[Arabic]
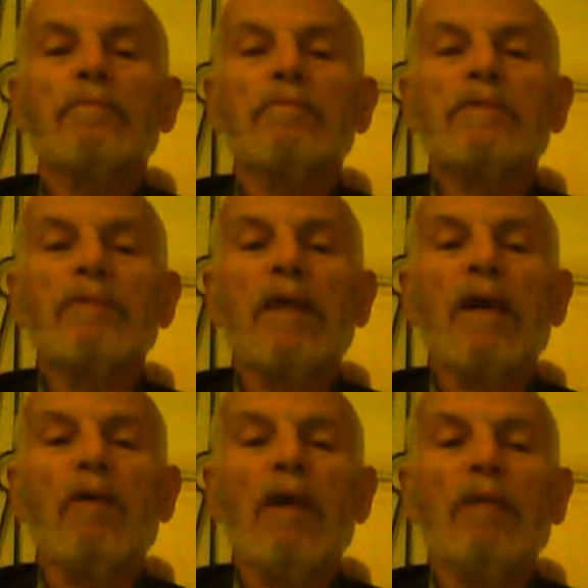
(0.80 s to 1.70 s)
بسم
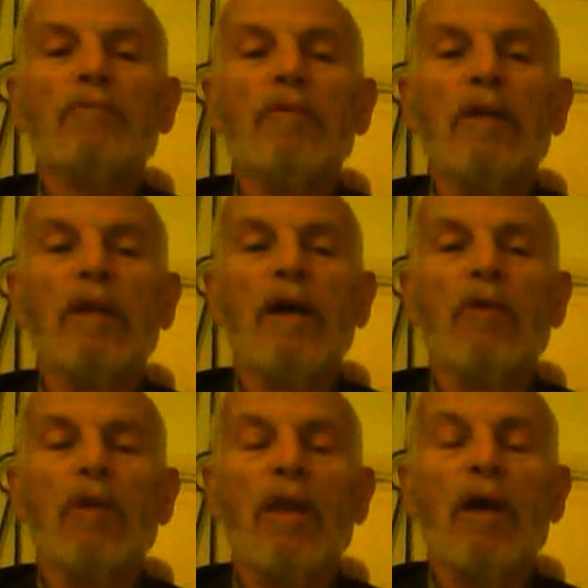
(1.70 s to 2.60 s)
الله والحمد لله
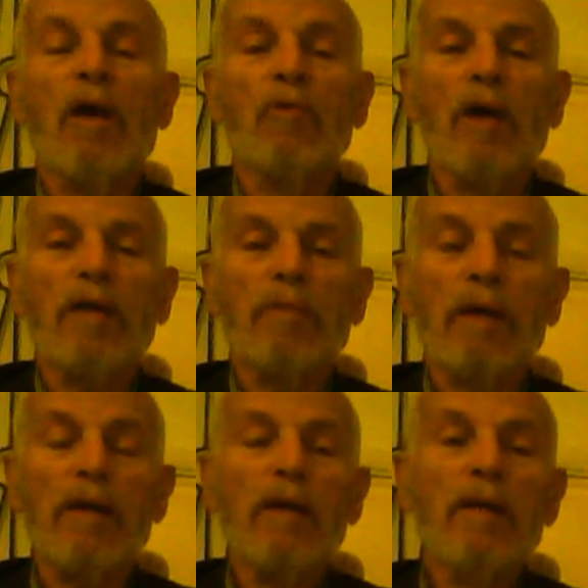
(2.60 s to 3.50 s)
والله
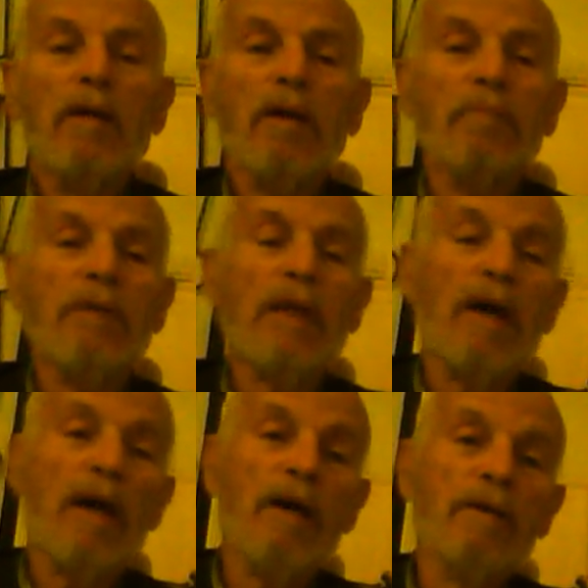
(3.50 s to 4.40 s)
أكبر
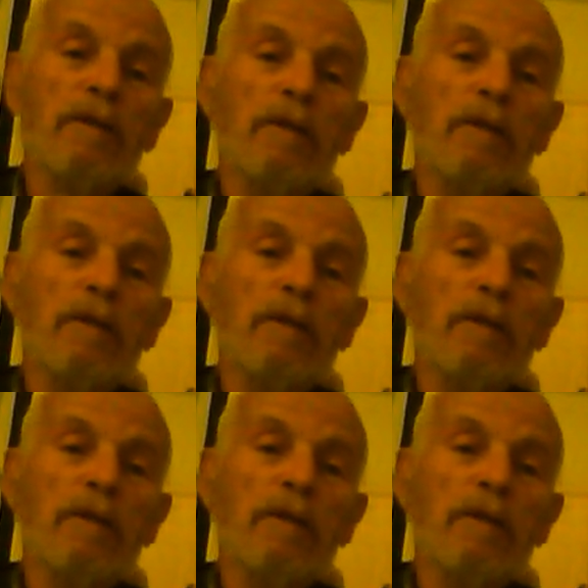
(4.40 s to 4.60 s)
ربنا